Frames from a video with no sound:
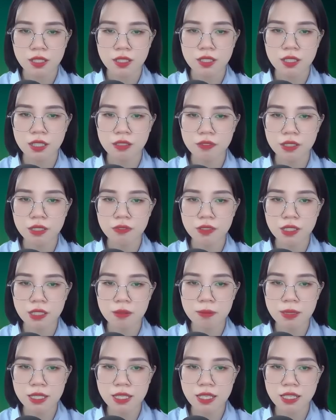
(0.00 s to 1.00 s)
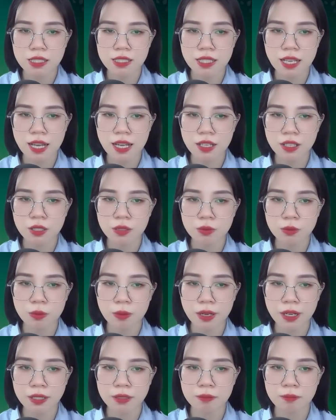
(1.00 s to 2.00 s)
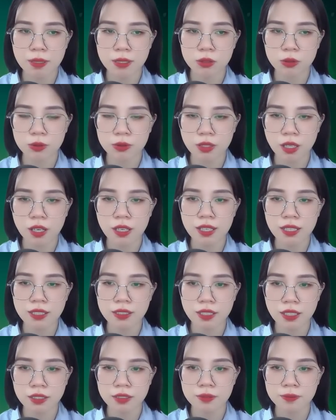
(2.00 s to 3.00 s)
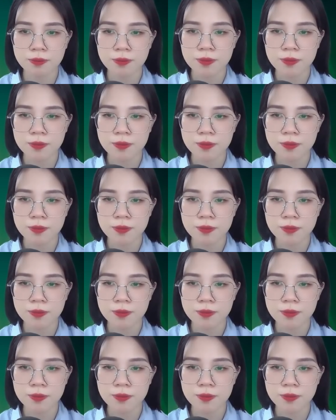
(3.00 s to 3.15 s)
Hứa Vi Vi mới nhận ra không quen mà tôi nói là thật.